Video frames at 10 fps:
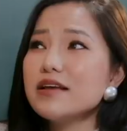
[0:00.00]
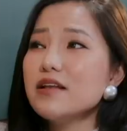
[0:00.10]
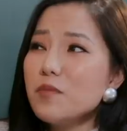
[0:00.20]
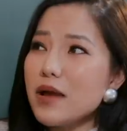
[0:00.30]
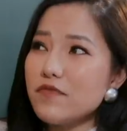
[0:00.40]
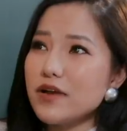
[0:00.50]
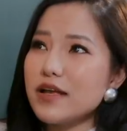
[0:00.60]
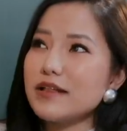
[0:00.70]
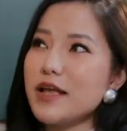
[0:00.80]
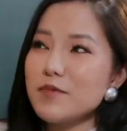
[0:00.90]
khi lúc mà em phát
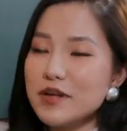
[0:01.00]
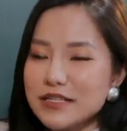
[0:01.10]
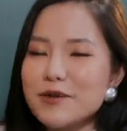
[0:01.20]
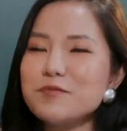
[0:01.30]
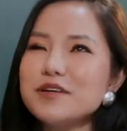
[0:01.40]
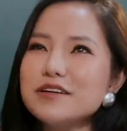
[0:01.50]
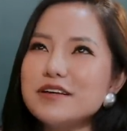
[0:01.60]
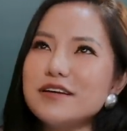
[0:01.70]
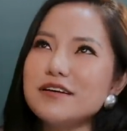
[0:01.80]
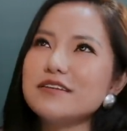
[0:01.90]
hiện thì em rất là sốc chứ.
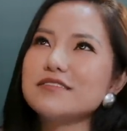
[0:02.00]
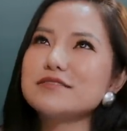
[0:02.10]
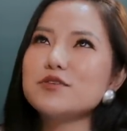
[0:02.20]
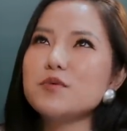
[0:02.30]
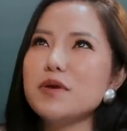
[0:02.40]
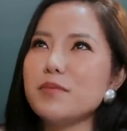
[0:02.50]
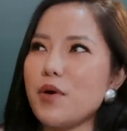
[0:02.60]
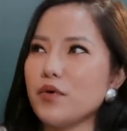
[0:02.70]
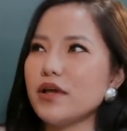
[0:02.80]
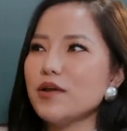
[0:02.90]
Ờ, nói chung là
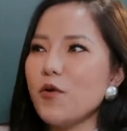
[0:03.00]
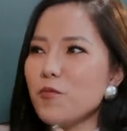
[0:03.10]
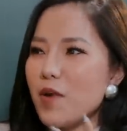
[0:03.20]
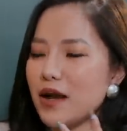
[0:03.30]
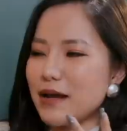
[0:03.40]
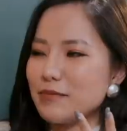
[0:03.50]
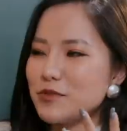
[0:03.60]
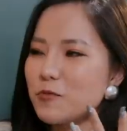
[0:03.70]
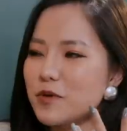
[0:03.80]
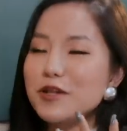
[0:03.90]
mọi cái cung bậc cảm
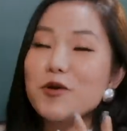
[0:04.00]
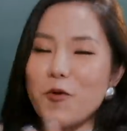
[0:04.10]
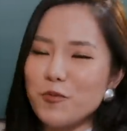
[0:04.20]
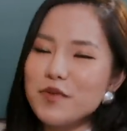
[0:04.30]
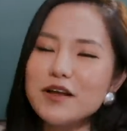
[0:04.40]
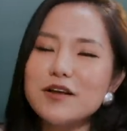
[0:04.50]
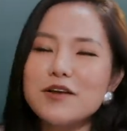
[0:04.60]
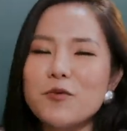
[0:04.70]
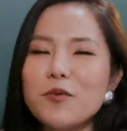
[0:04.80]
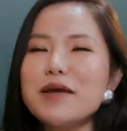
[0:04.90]
xúc kinh khủng nhất
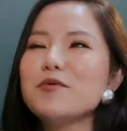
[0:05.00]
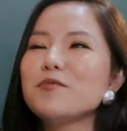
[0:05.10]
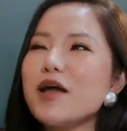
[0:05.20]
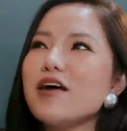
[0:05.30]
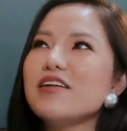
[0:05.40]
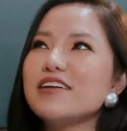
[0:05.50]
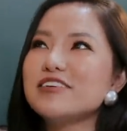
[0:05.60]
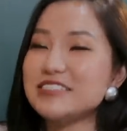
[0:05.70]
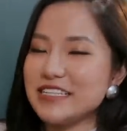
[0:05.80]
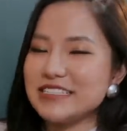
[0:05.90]
của em lúc đó là
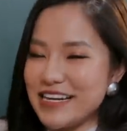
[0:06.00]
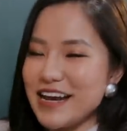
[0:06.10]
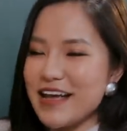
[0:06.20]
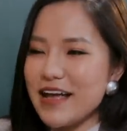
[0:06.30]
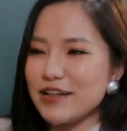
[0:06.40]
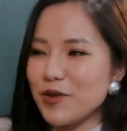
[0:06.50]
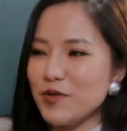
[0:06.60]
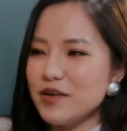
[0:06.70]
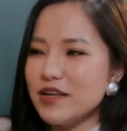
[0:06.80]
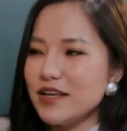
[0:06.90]
nó sẽ xảy ra hết,
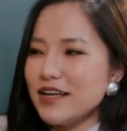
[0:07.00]
kiểu như